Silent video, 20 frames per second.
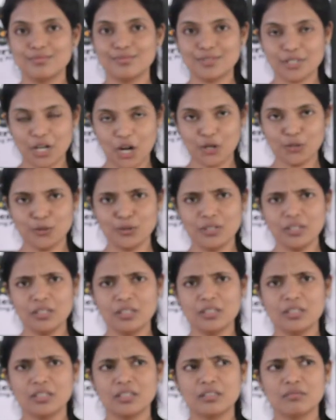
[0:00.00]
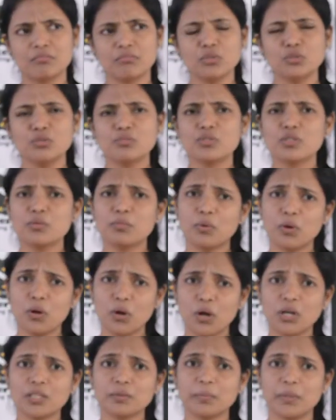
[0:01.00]
राहुल मैं तुमसे
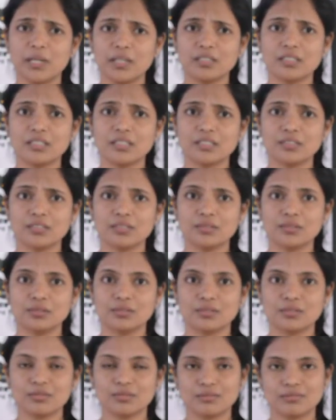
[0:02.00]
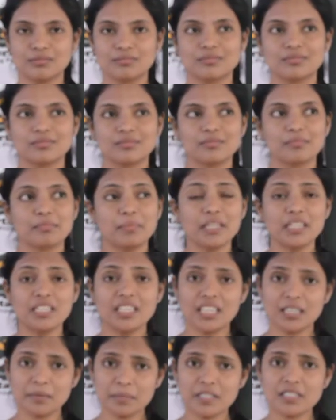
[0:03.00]
बहुत प्यार करती हूँ पर
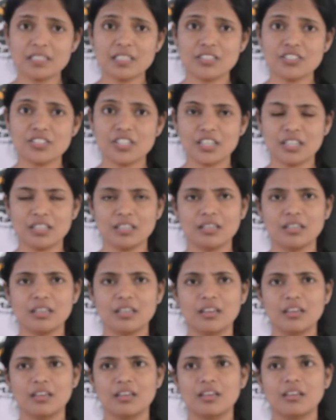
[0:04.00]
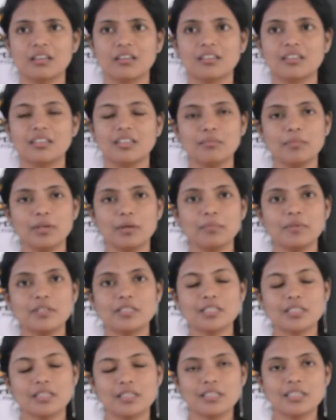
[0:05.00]
यह भी सच है कि मैं अपनी
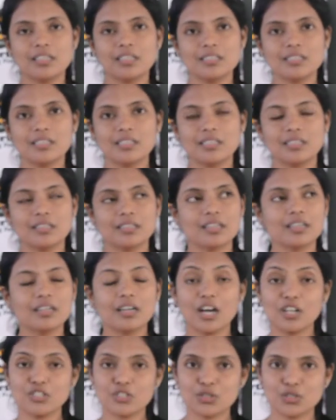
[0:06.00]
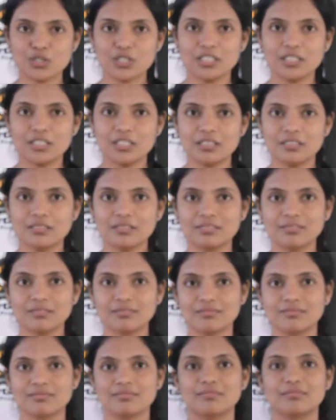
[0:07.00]
ज़िंदगी से तंग आ चुकी थी
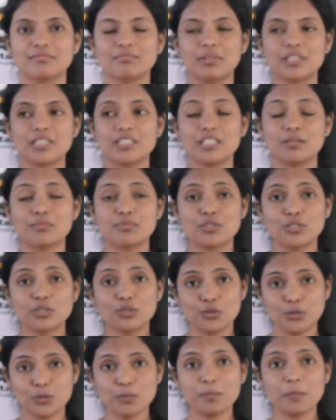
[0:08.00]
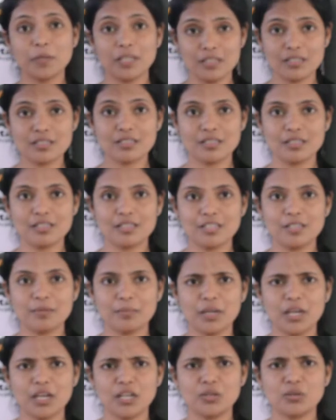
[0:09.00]
पर जब से तुम मेरी ज़िंदगी में
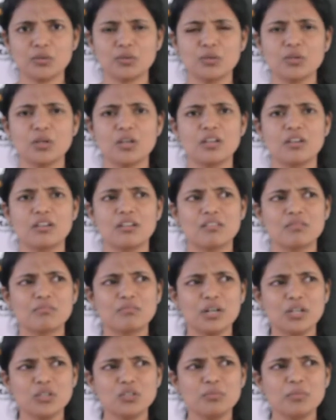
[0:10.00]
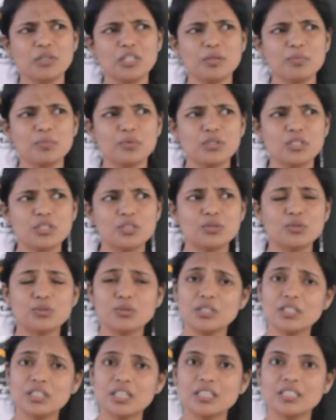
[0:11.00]
आए हो मानो मेरी पूरी
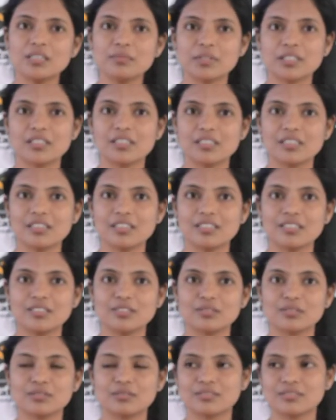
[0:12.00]
दुनिया ही बदल गई हो